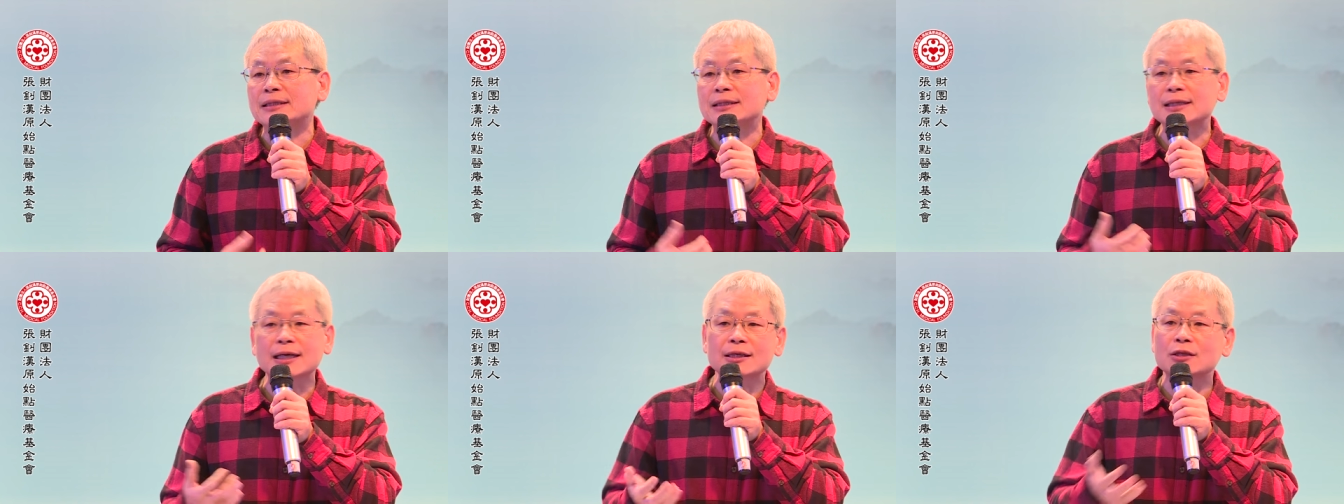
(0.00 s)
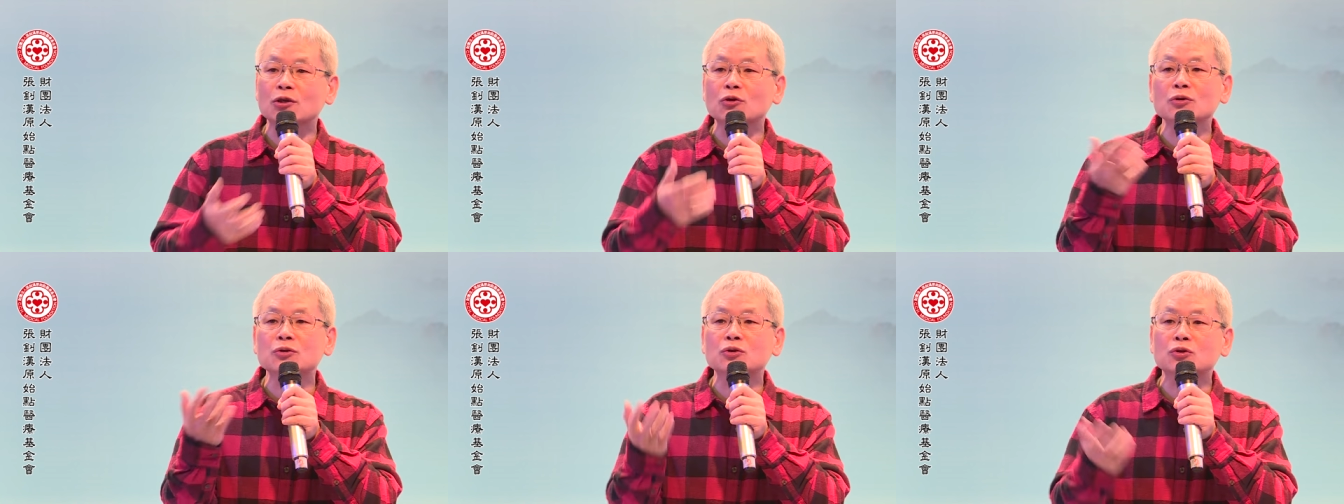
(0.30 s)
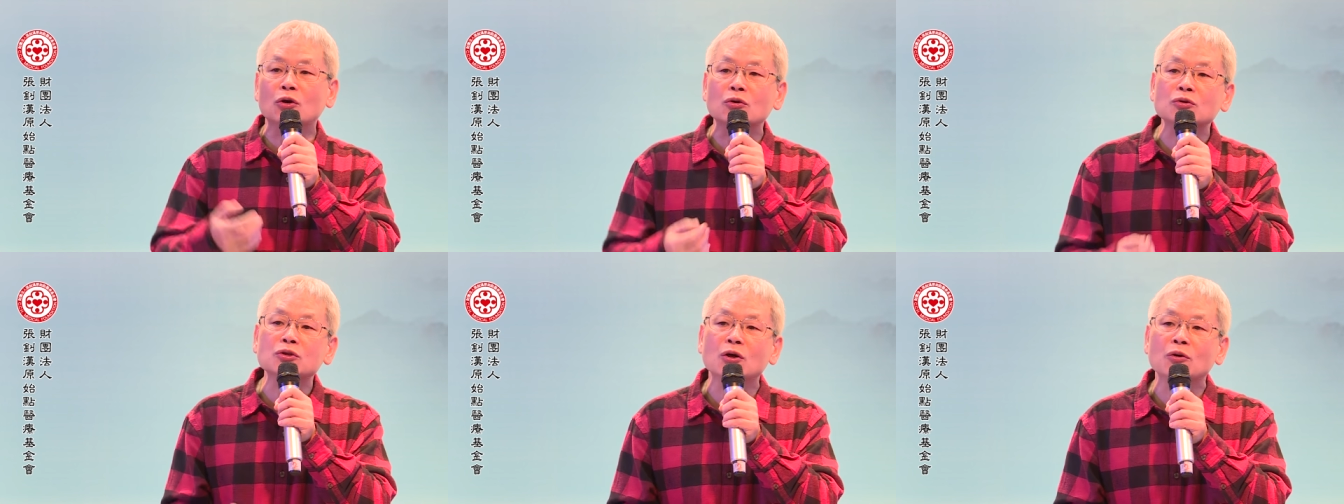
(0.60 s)
这个都
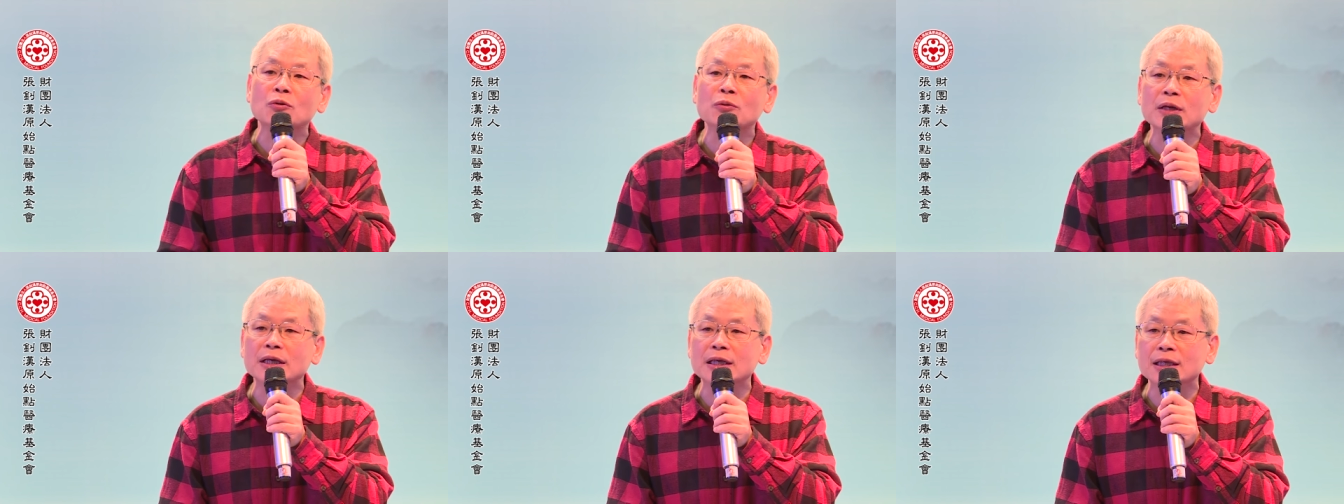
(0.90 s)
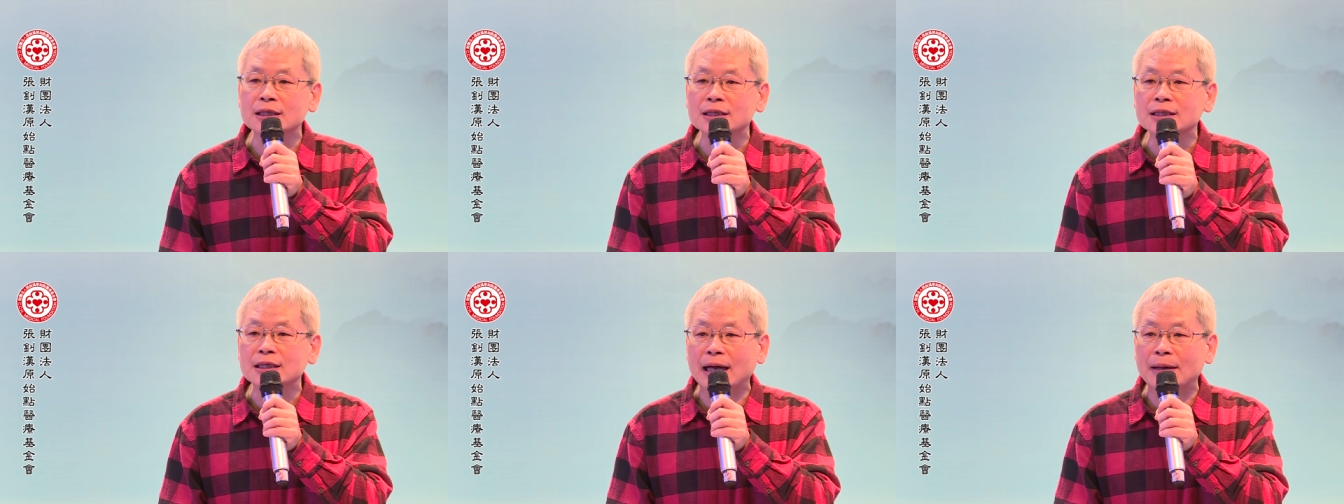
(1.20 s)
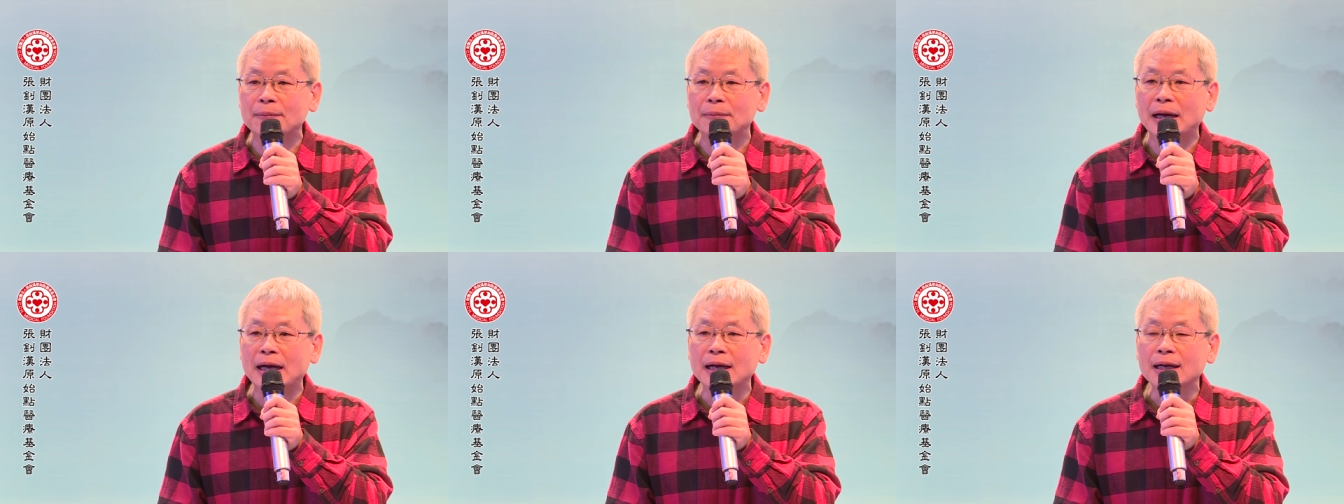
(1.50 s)
种种会影
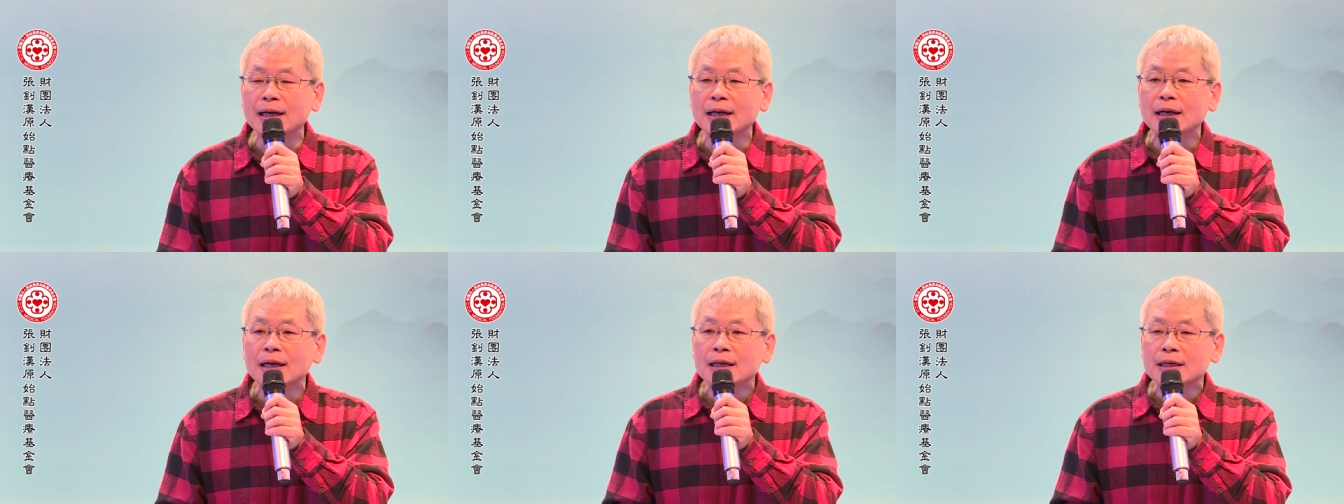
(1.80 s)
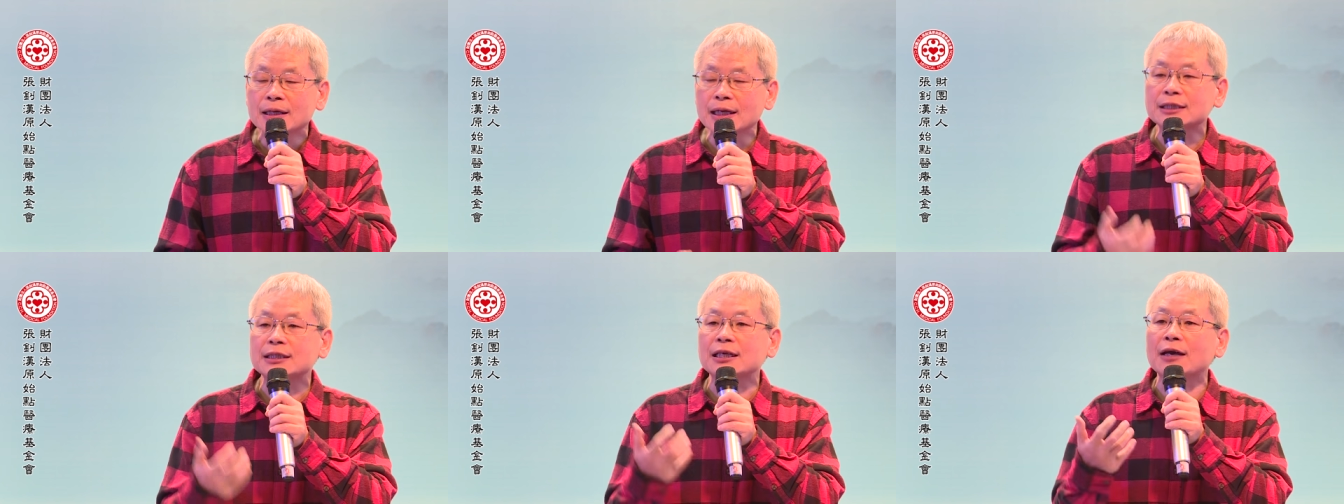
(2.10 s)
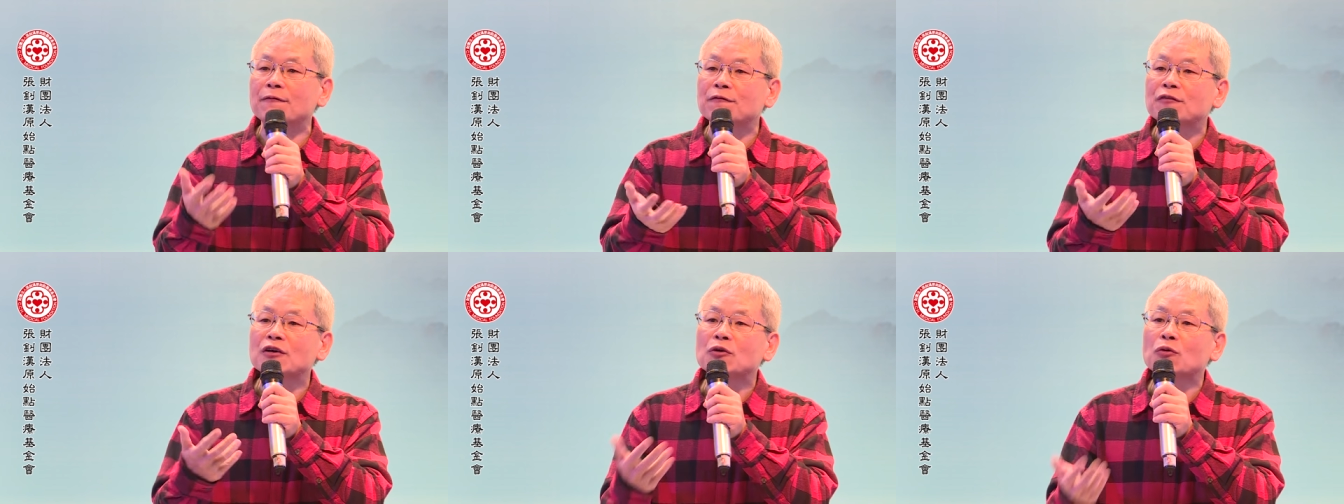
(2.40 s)
响嘛。那
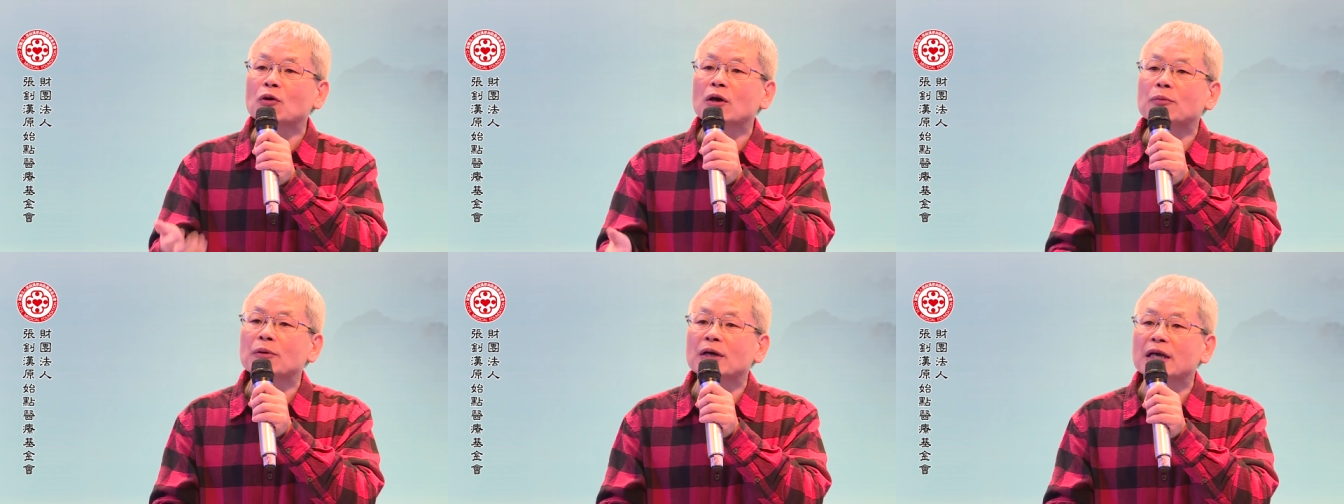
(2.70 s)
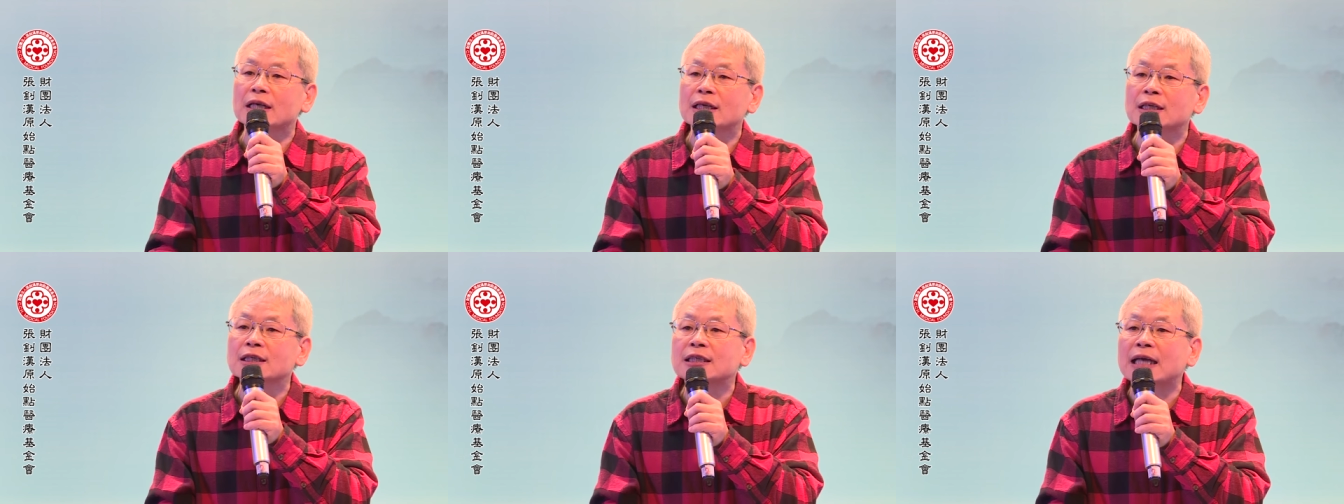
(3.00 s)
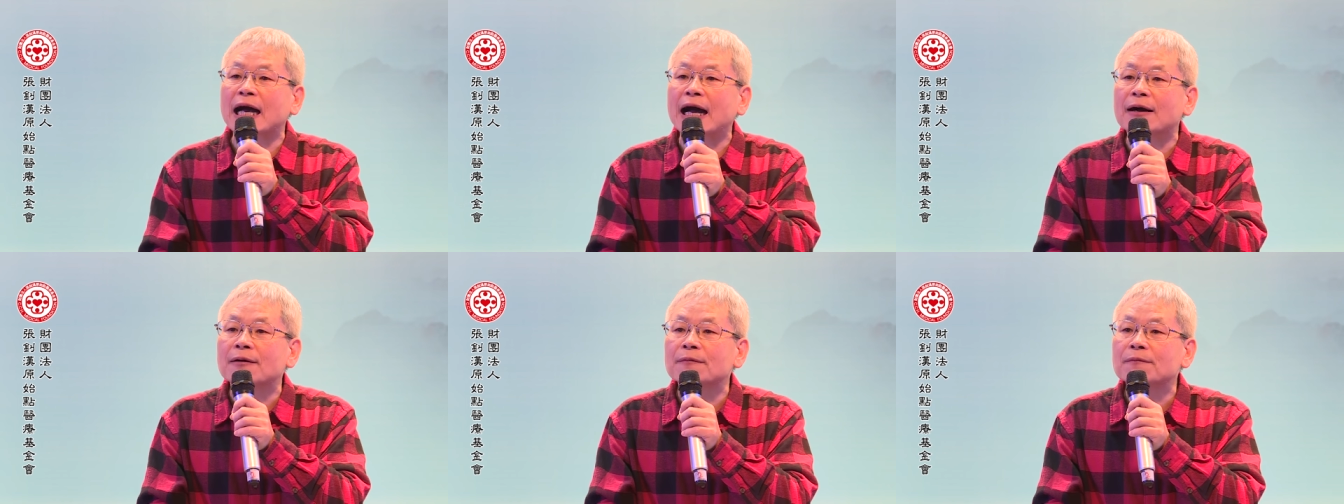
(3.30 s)
成分会不会影
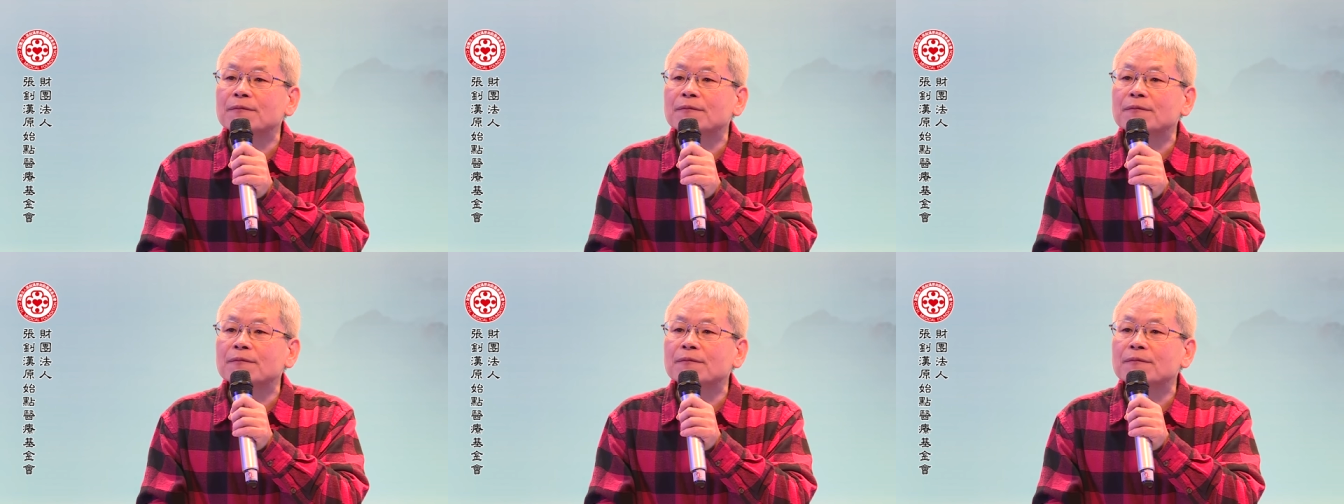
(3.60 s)
响？